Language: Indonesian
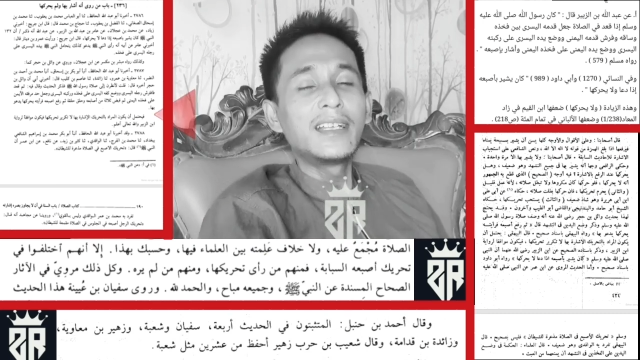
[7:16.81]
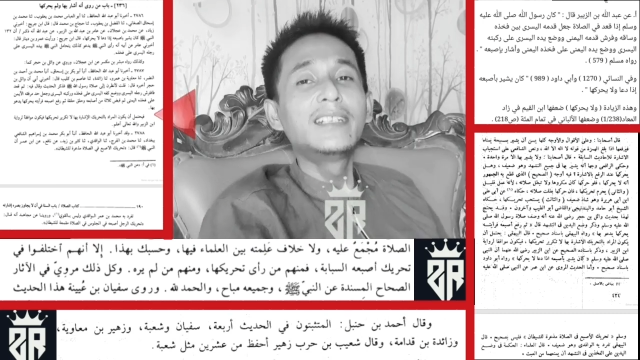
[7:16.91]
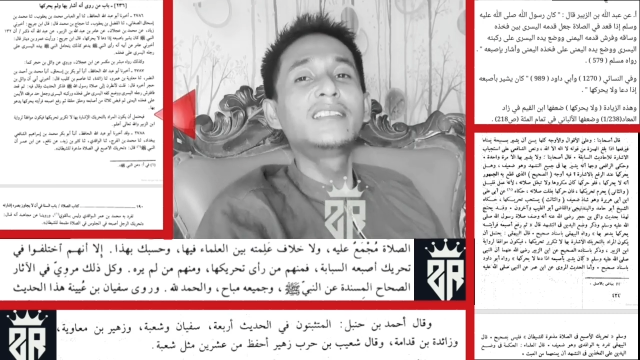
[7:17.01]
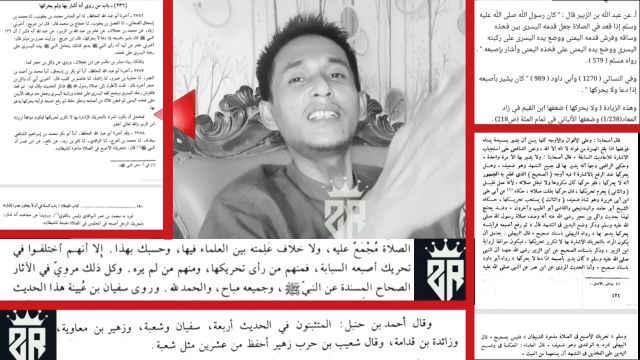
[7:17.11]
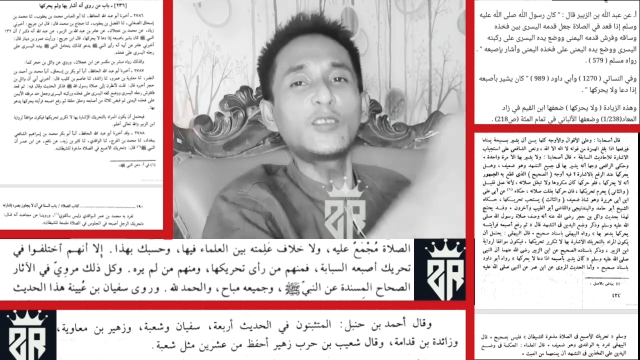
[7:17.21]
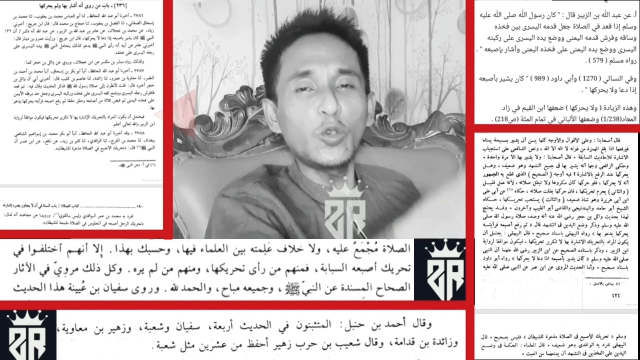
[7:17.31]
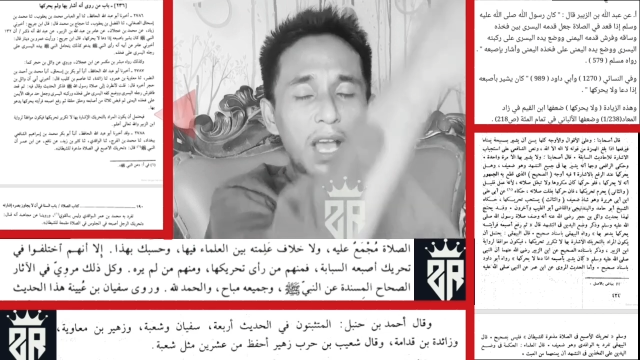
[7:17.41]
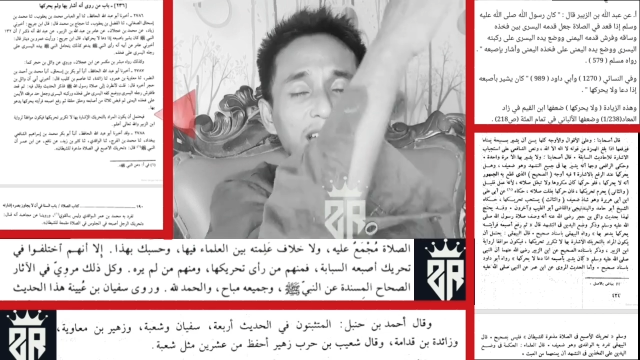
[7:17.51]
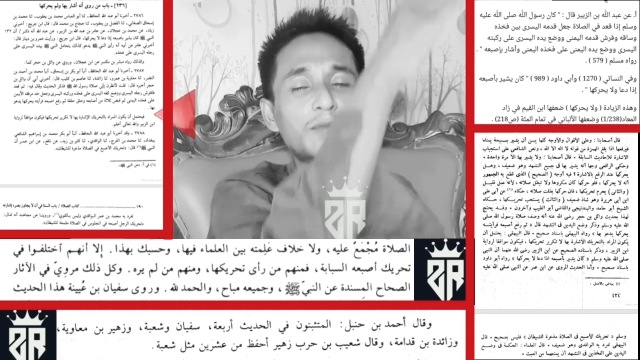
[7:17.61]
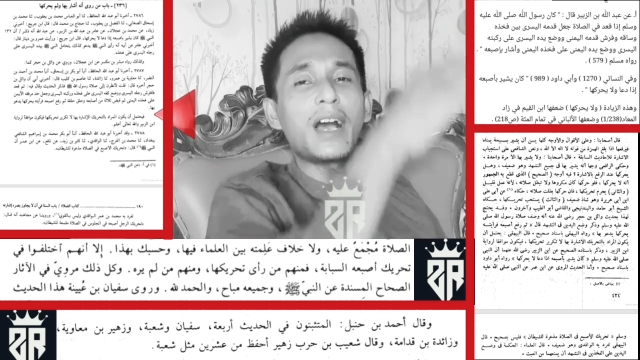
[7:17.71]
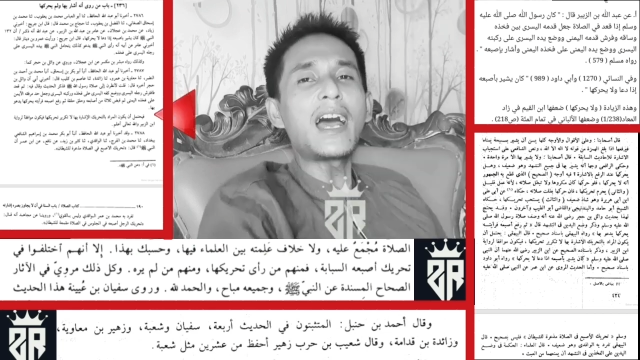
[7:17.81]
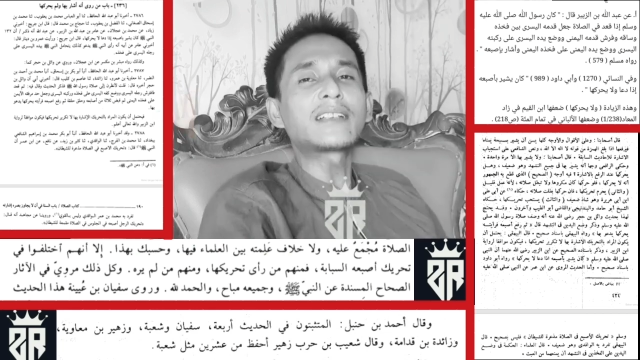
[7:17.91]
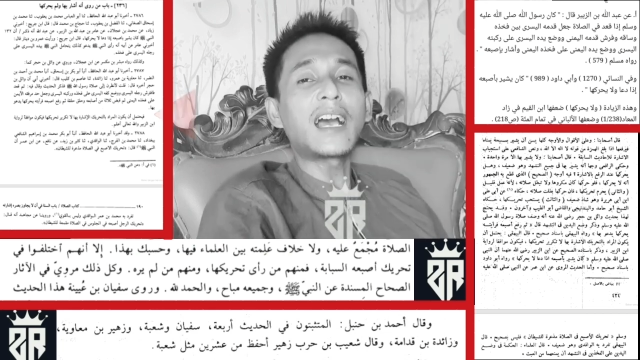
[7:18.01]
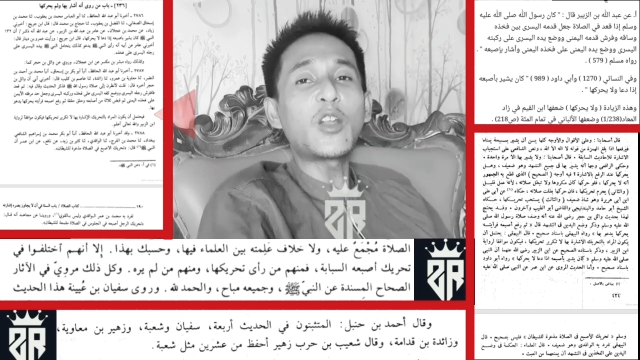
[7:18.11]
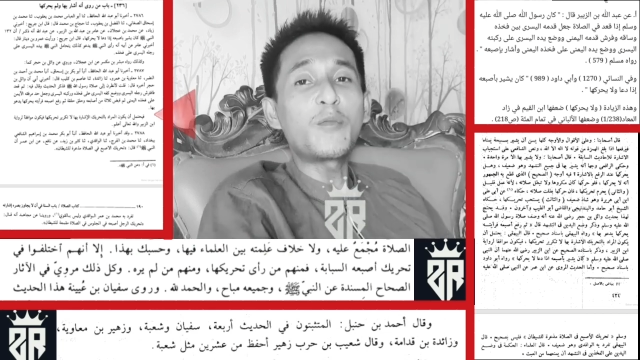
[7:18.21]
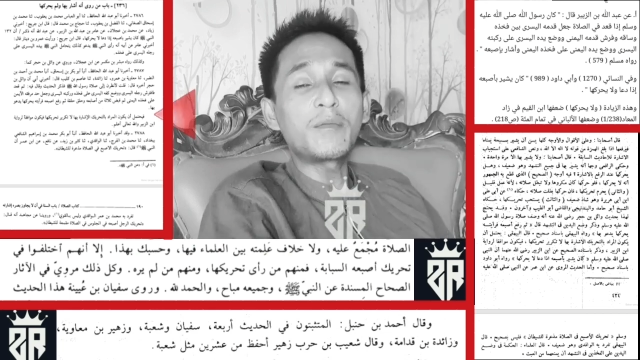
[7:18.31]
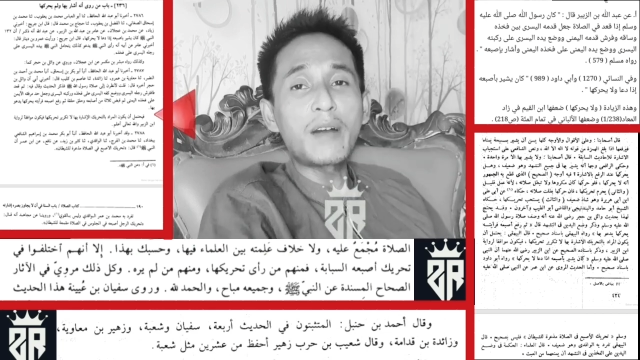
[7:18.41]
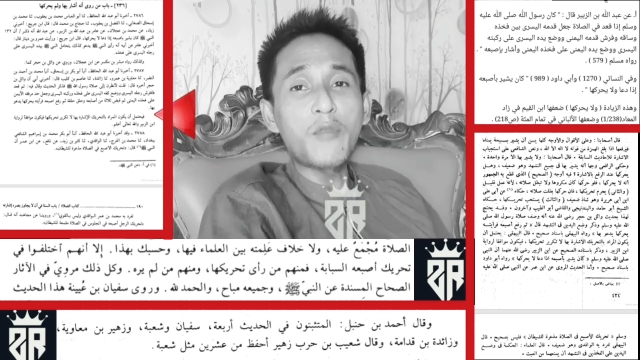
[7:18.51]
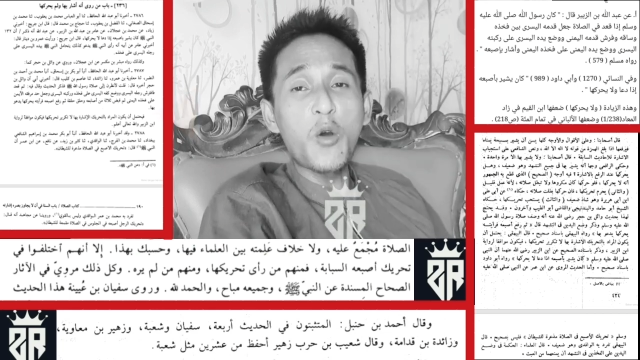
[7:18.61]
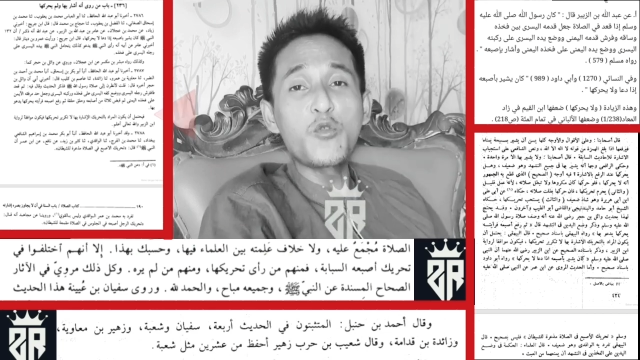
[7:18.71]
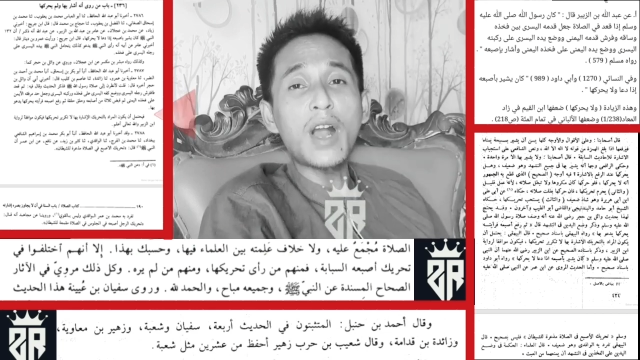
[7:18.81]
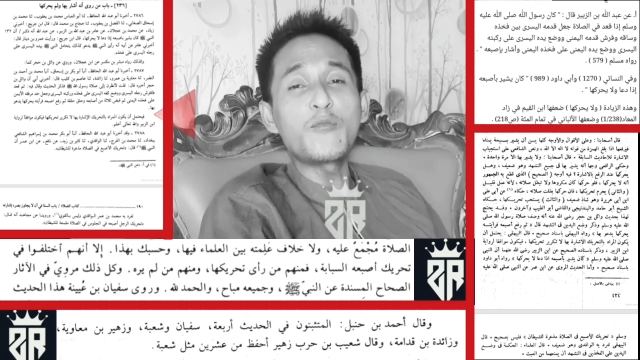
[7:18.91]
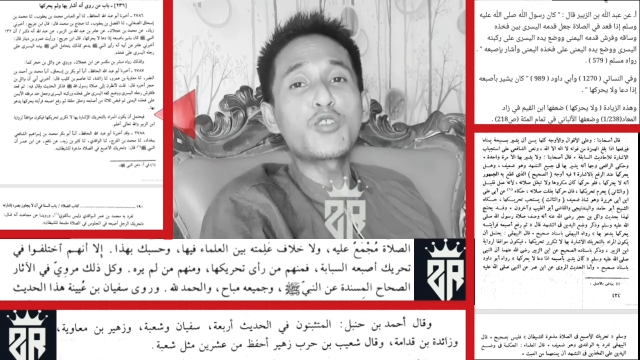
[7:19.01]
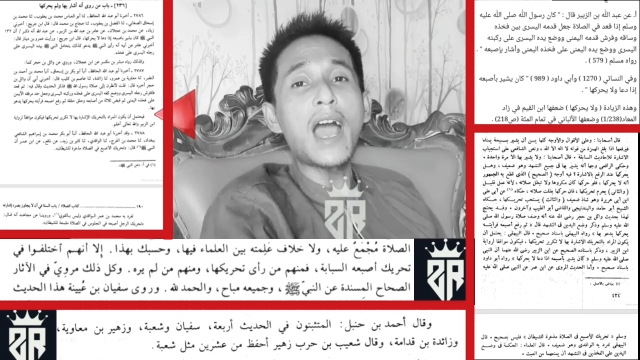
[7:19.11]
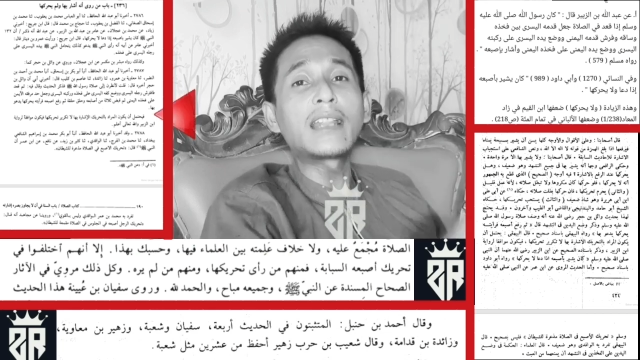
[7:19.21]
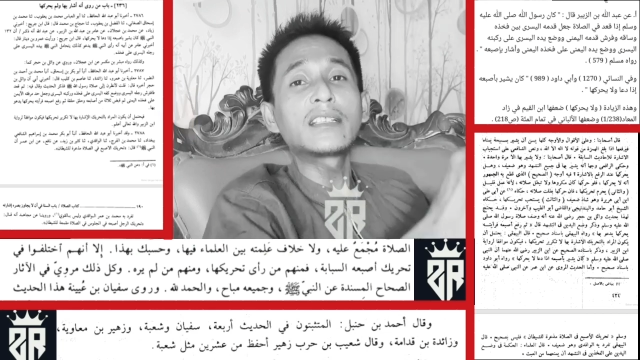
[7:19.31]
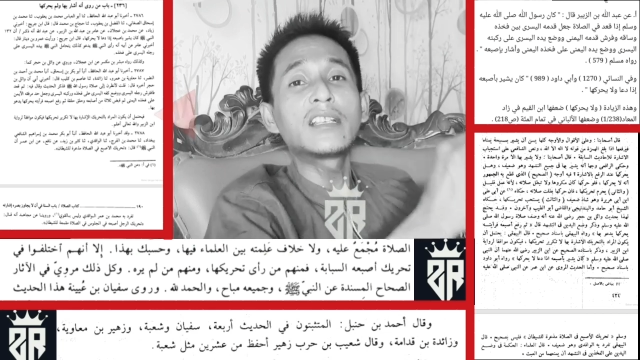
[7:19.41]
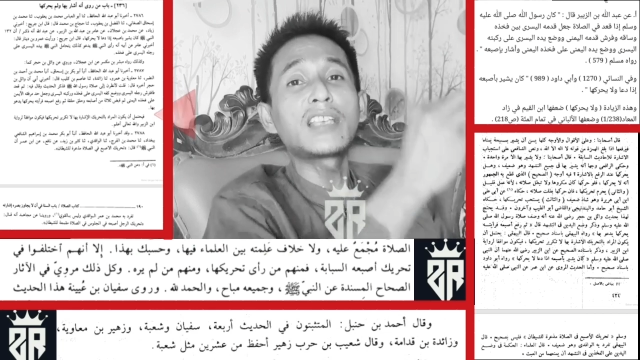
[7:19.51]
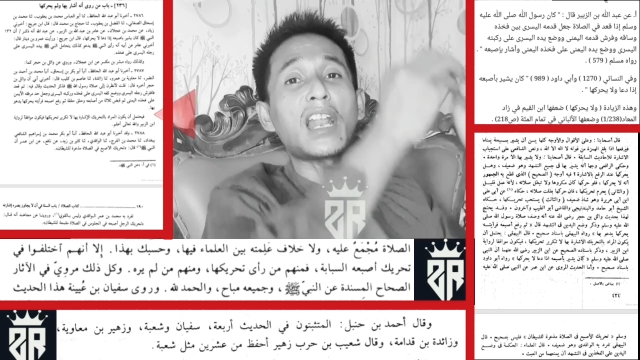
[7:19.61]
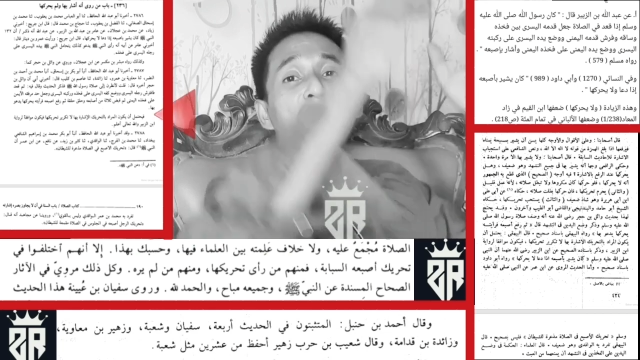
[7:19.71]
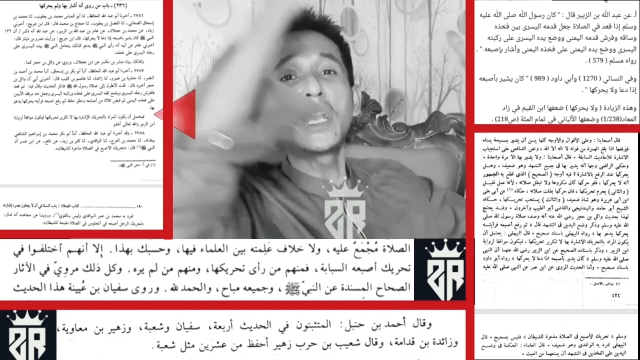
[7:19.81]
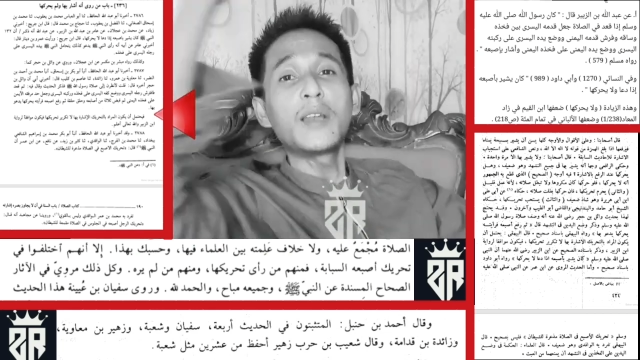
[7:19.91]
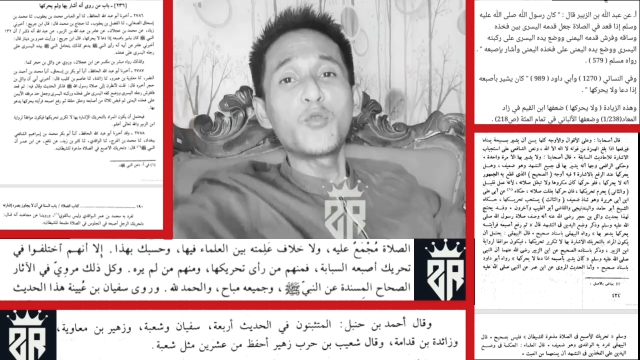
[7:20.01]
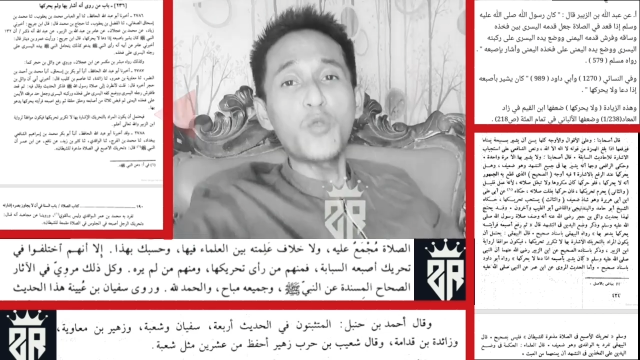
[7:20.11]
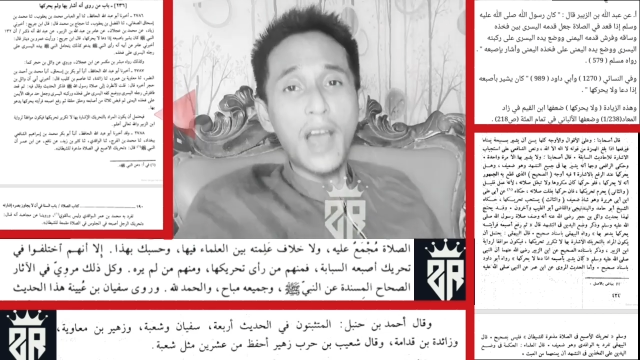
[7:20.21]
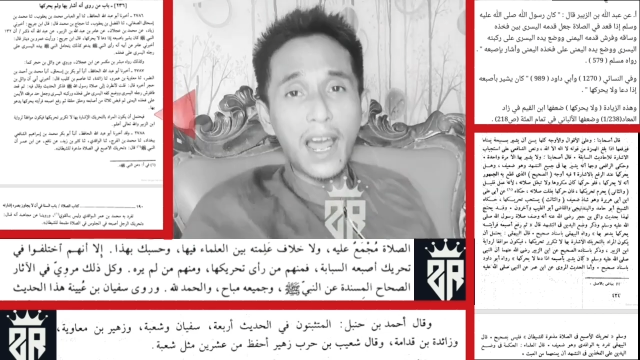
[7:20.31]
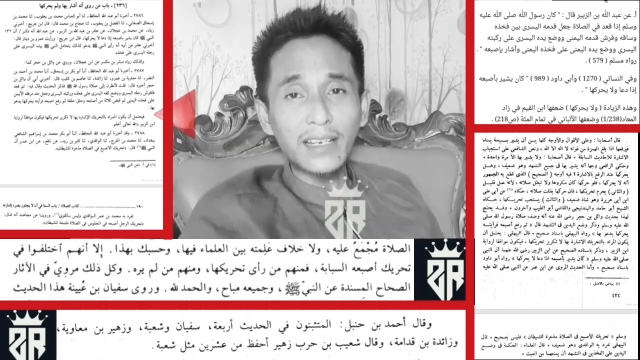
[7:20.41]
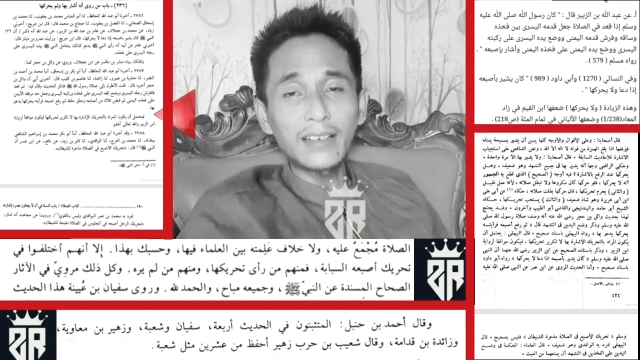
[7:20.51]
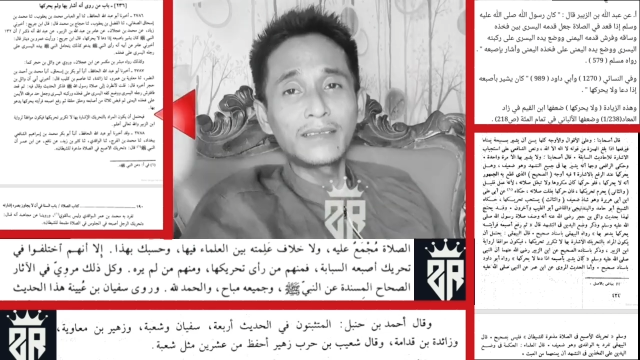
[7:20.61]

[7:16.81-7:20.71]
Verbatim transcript: di situ yang dibahas kalau memang mau buka-bukaan secara keilmuan